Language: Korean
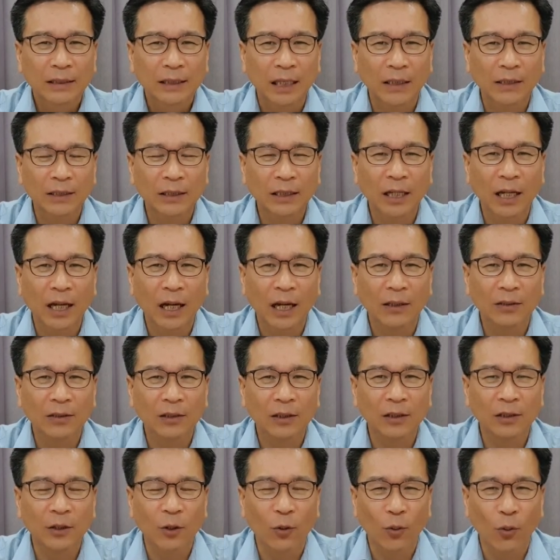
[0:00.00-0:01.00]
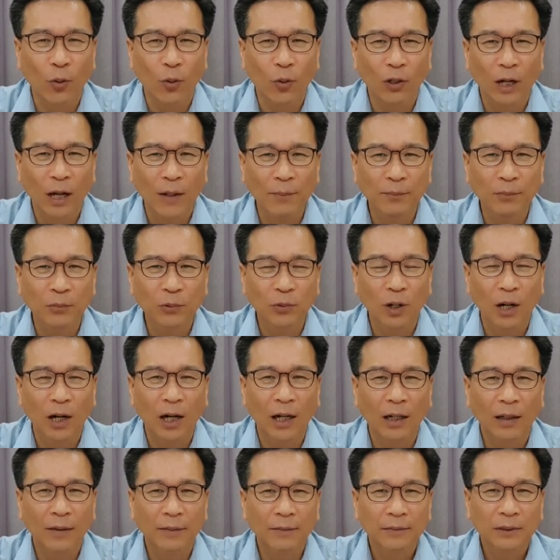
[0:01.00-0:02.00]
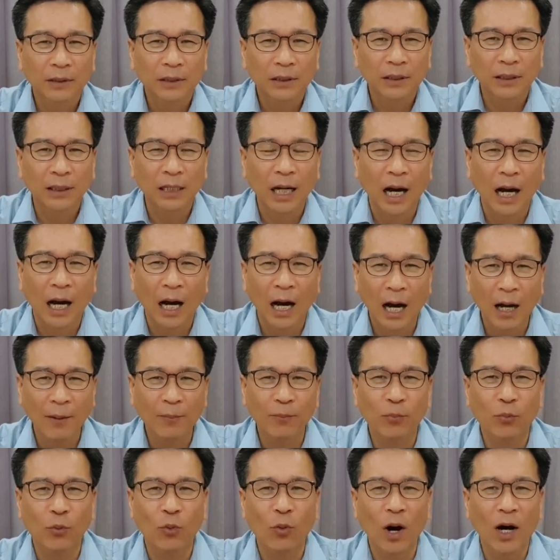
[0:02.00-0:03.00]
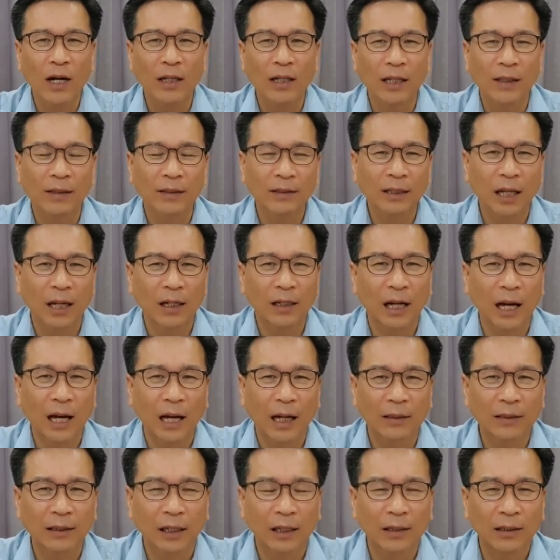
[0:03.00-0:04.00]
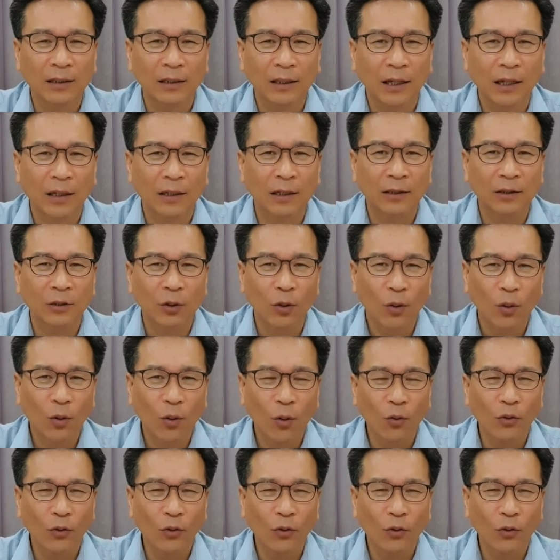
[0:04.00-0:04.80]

자신의 아들 여호람과 이 아합 왕의 딸 아달랴를